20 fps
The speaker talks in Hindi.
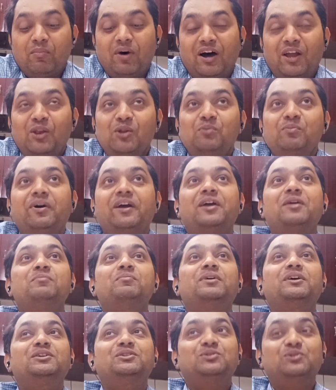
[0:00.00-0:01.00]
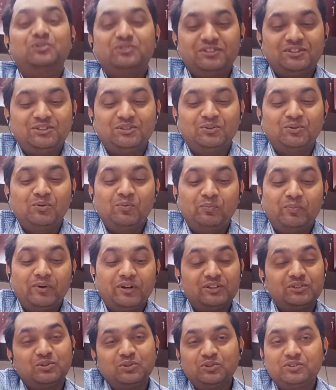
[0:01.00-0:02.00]
मालूम है मैं शोषित हूँ
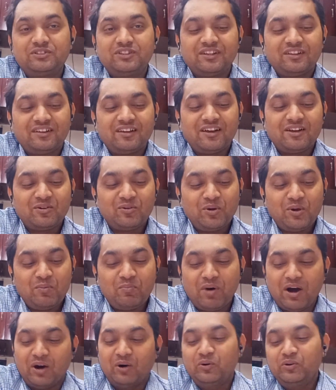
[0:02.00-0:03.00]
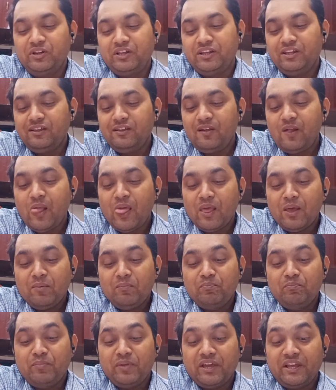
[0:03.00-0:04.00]
पर शोषण का कोई भाव नहीं
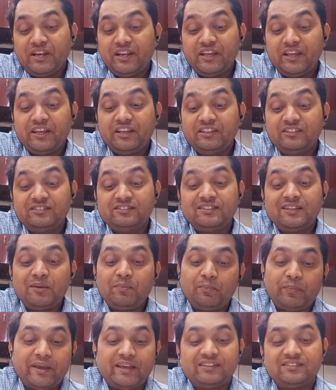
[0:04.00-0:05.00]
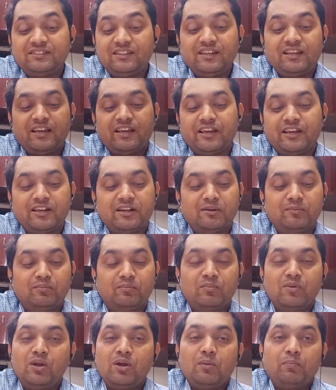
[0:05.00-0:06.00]
मेरे हिस्से पैसे हैं कम
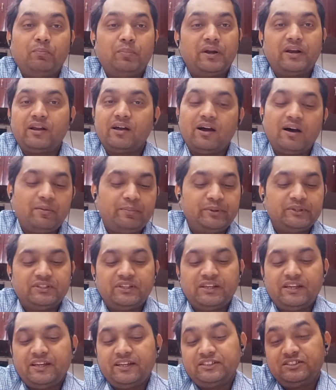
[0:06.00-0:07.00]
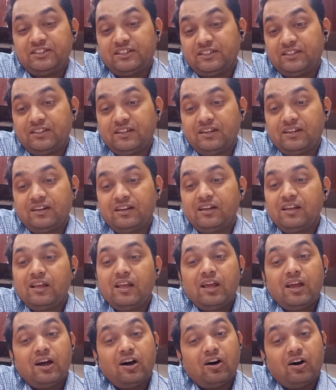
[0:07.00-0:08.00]
पर आफत है ज़्यादा
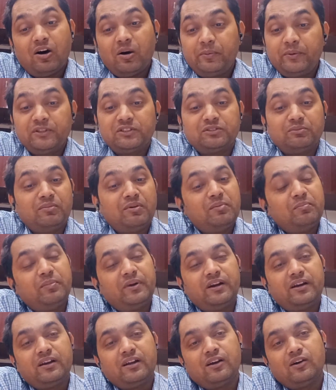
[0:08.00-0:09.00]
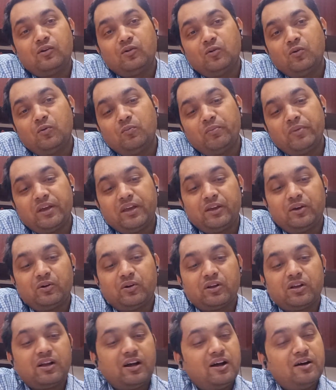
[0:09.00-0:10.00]
ऑफिस में बैठा हूँ मैं
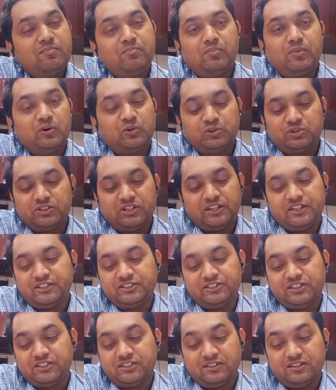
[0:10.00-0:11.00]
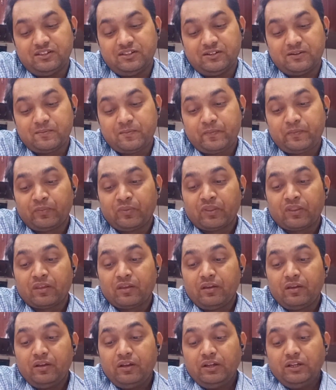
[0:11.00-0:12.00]
और काम बहुत है ज़्यादा
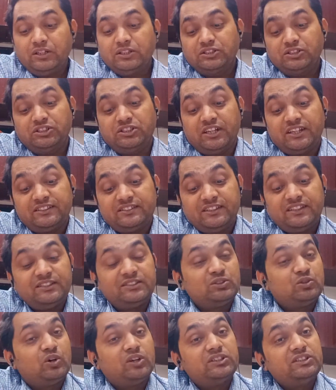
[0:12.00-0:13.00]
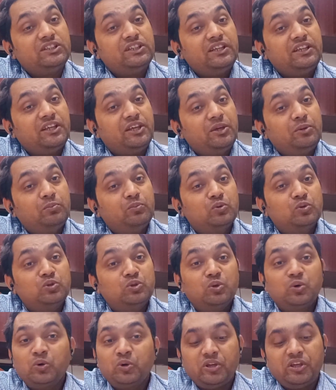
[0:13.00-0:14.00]
जैसे स्वाति की
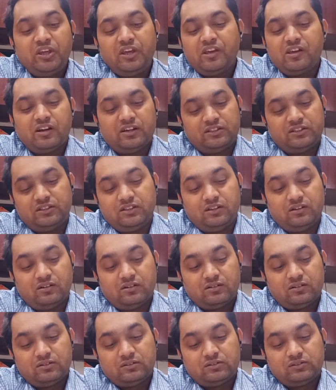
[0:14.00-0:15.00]
बूंदों की खातिर